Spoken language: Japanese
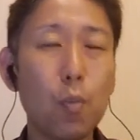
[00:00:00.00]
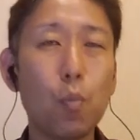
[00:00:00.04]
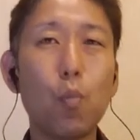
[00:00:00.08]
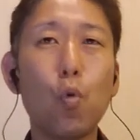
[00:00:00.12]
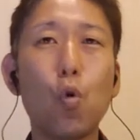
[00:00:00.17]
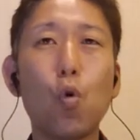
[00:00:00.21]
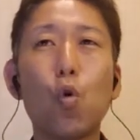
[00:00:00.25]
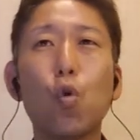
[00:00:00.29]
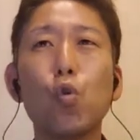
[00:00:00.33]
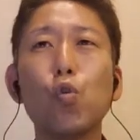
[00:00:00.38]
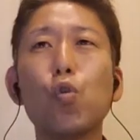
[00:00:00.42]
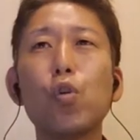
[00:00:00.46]

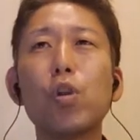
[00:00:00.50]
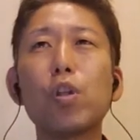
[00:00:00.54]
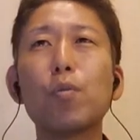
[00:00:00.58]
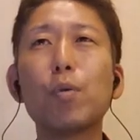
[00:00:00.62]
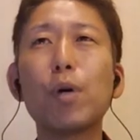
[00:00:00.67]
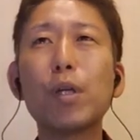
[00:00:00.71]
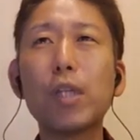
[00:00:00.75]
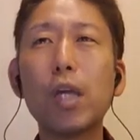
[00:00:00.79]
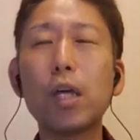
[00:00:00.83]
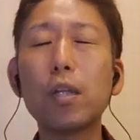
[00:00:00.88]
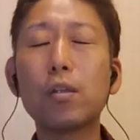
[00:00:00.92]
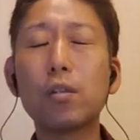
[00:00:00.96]
もうこのリズム
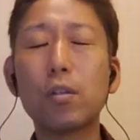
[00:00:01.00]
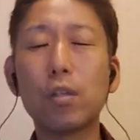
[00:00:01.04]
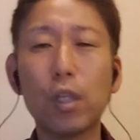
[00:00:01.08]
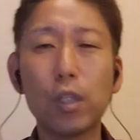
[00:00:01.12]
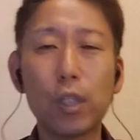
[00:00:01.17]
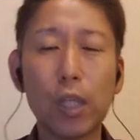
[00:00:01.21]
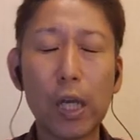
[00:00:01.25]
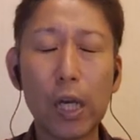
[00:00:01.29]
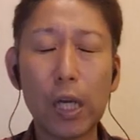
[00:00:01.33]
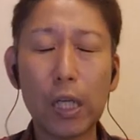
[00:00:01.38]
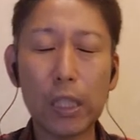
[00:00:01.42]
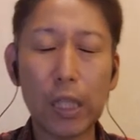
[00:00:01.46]
が
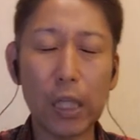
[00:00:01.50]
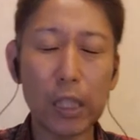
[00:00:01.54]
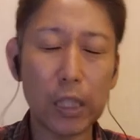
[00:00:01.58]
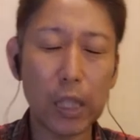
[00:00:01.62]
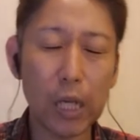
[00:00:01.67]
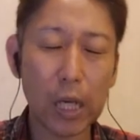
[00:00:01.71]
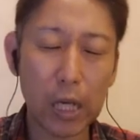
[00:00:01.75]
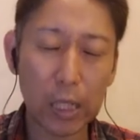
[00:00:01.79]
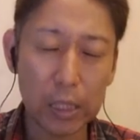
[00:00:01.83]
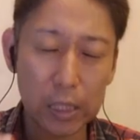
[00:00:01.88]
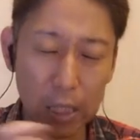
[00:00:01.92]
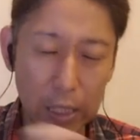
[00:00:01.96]

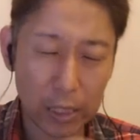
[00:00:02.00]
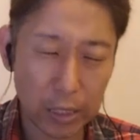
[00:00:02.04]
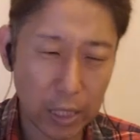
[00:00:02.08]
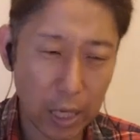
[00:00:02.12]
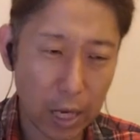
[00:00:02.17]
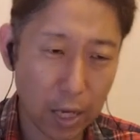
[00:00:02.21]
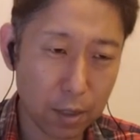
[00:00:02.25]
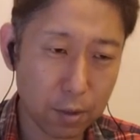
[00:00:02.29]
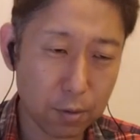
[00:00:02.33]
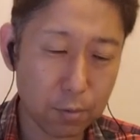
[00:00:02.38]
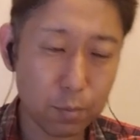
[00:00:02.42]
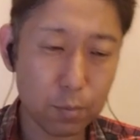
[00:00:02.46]

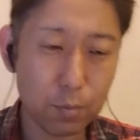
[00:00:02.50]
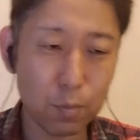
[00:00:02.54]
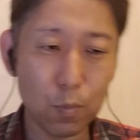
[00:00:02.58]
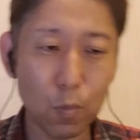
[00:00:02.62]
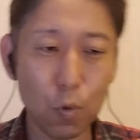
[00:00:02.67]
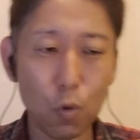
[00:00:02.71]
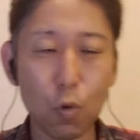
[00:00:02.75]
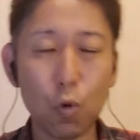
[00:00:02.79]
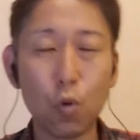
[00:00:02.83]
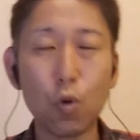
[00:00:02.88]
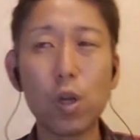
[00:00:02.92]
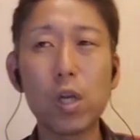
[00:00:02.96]
タッタタカタタカタタン
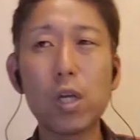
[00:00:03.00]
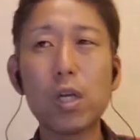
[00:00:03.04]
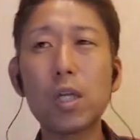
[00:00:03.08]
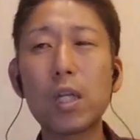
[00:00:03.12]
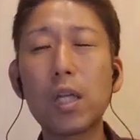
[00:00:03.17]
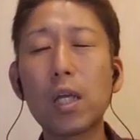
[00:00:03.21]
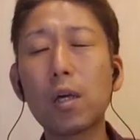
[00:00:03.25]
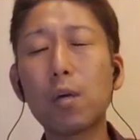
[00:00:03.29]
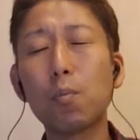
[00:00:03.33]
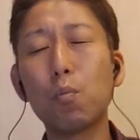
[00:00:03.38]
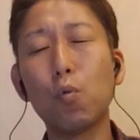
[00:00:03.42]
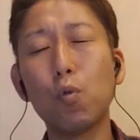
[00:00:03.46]
もうこれ
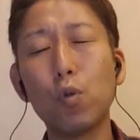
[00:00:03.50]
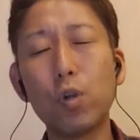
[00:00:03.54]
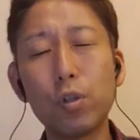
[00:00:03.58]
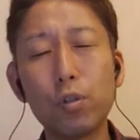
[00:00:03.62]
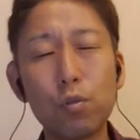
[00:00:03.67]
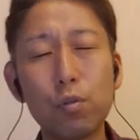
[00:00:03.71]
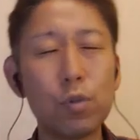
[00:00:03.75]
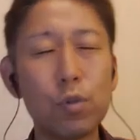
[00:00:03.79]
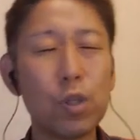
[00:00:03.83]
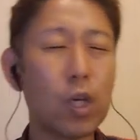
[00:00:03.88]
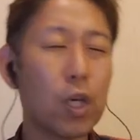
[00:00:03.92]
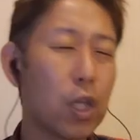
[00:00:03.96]
だもう
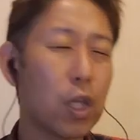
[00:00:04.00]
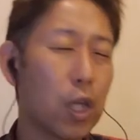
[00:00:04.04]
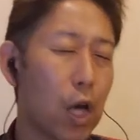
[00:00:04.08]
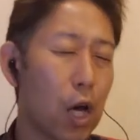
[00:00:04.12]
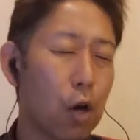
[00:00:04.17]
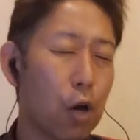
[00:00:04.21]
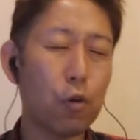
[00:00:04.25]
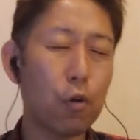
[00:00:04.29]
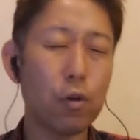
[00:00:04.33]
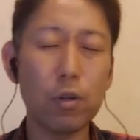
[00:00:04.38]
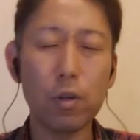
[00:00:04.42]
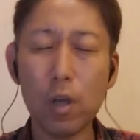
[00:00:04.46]
リズムだけで
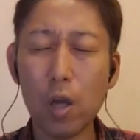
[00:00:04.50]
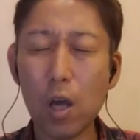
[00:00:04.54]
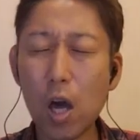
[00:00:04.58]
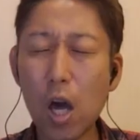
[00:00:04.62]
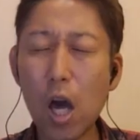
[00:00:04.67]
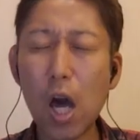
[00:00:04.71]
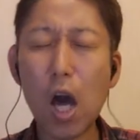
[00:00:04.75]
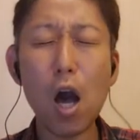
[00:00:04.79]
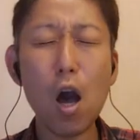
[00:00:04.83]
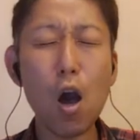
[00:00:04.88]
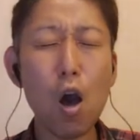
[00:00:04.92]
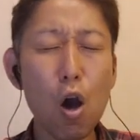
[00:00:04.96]
かっこいい「
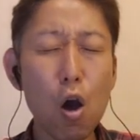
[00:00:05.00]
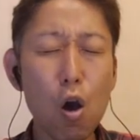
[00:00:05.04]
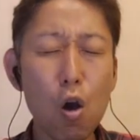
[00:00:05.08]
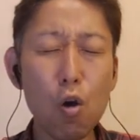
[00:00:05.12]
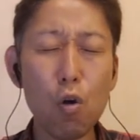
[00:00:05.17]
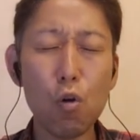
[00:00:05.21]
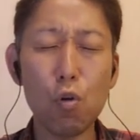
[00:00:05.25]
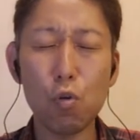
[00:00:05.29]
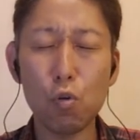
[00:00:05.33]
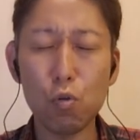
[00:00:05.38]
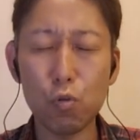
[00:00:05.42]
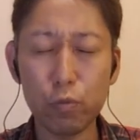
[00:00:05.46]
お
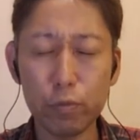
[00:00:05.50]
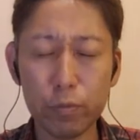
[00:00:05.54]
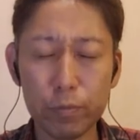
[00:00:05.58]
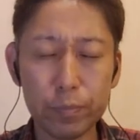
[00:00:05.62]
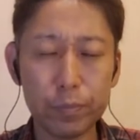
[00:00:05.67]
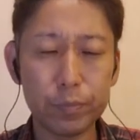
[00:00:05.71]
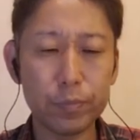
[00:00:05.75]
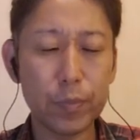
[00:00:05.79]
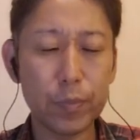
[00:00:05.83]
お